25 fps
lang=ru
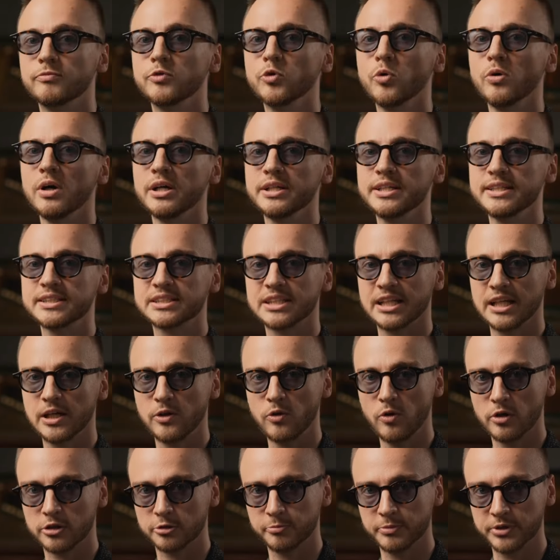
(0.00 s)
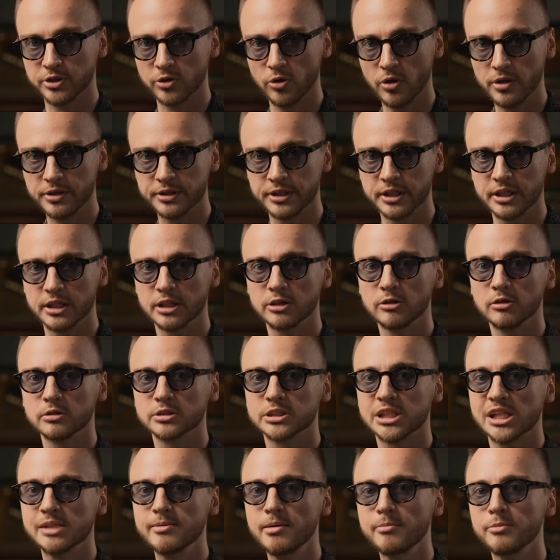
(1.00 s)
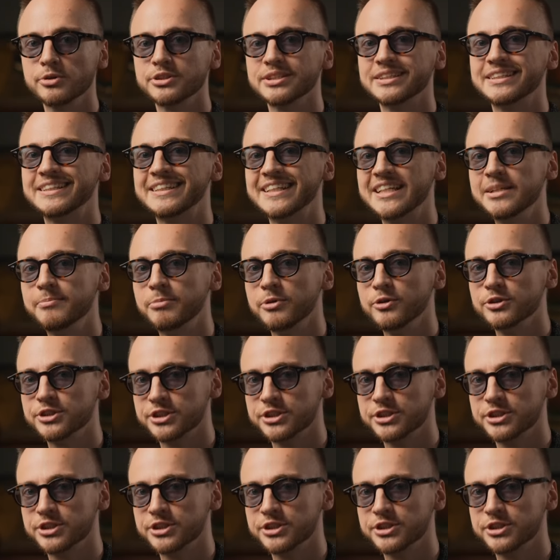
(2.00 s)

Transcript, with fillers: Ну а если аккорд минорный, то схема будет 3 плюс